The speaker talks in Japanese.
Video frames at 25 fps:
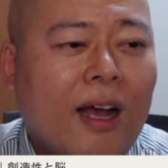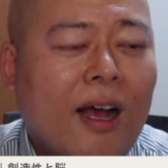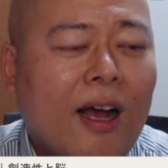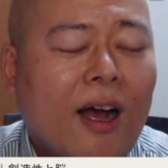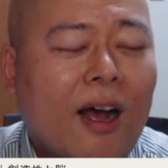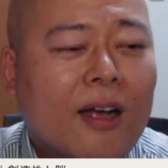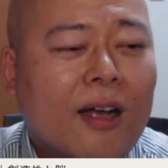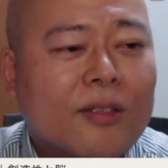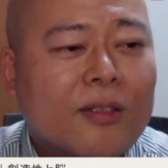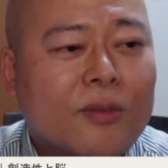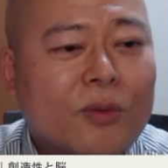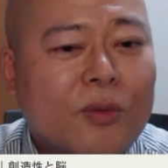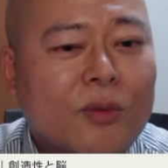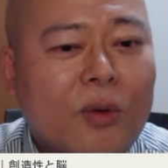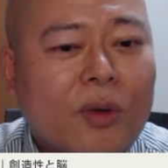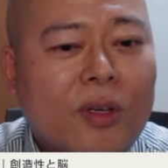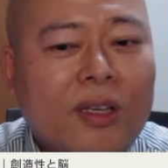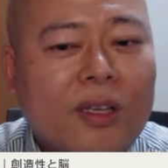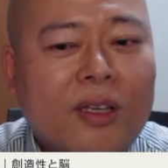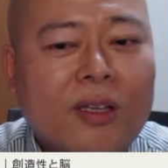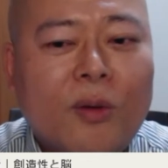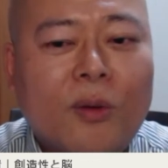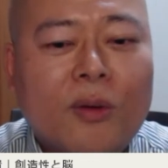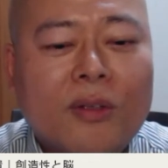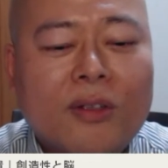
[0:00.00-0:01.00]
あすご
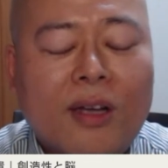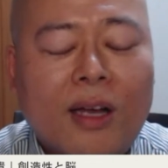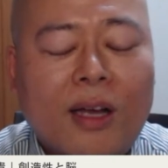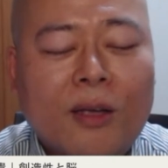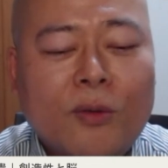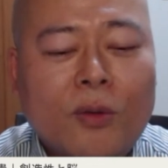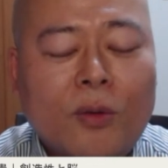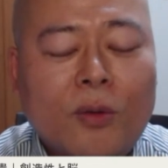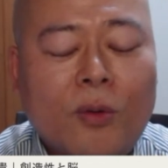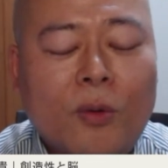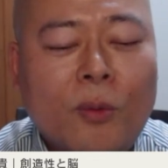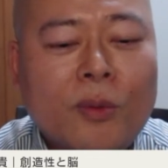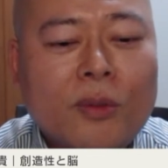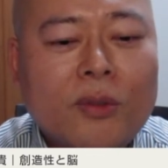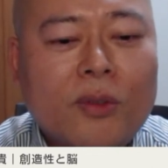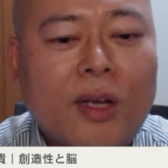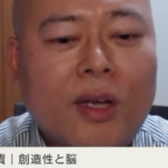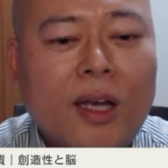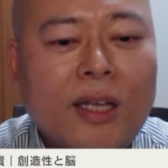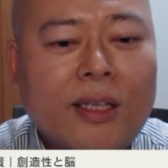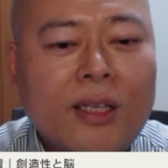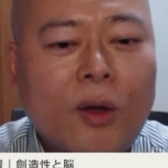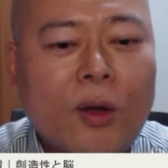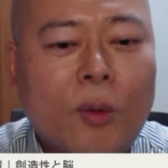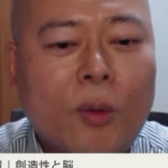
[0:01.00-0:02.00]
いあの面
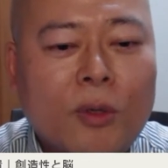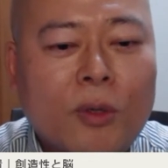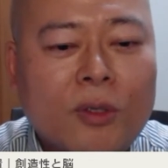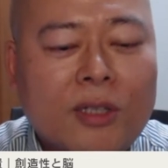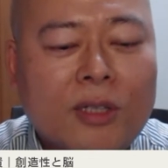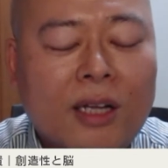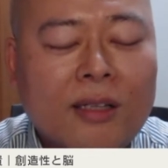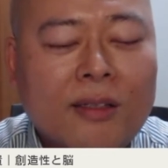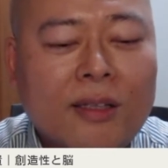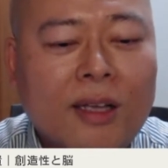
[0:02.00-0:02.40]
白いアイデアを思い浮か